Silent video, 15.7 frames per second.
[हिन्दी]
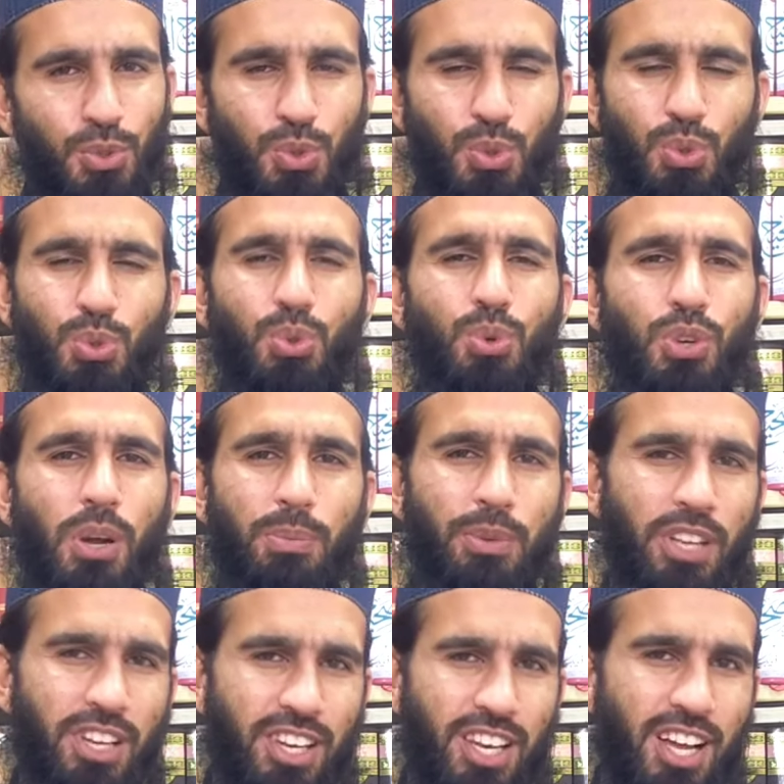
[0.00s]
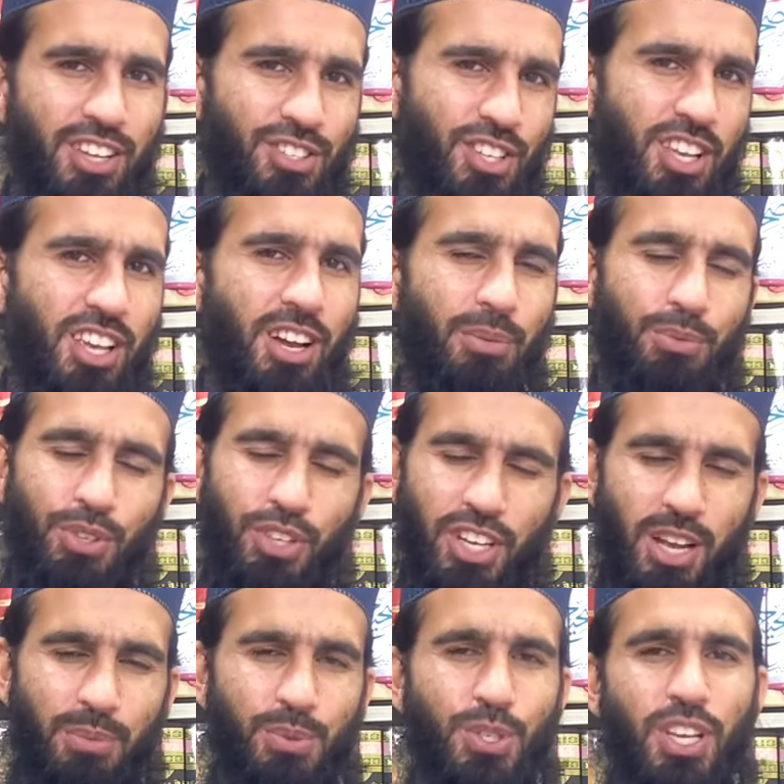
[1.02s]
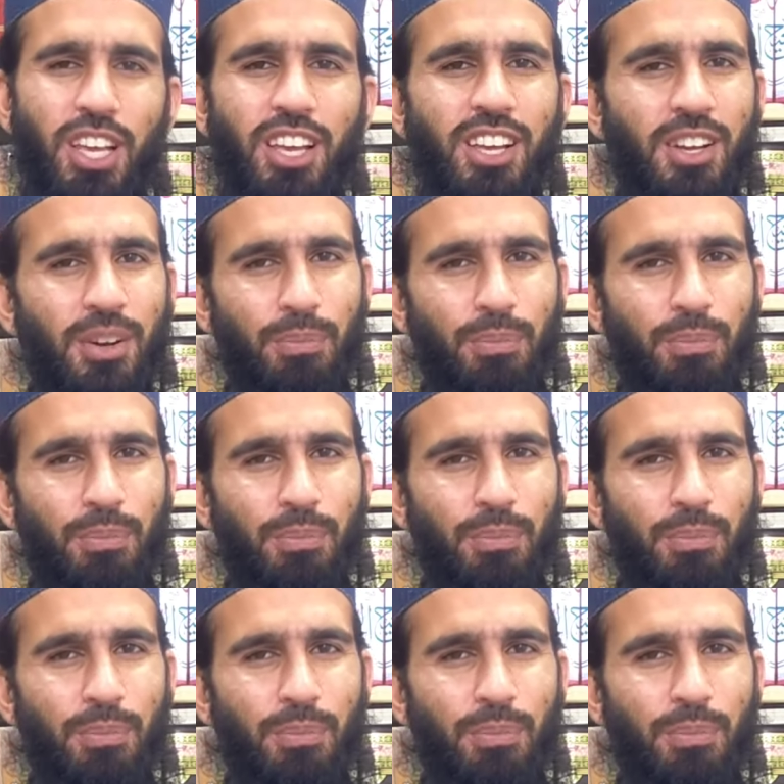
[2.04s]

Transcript: ज़रूर अपने अल्लाह से अपने रब से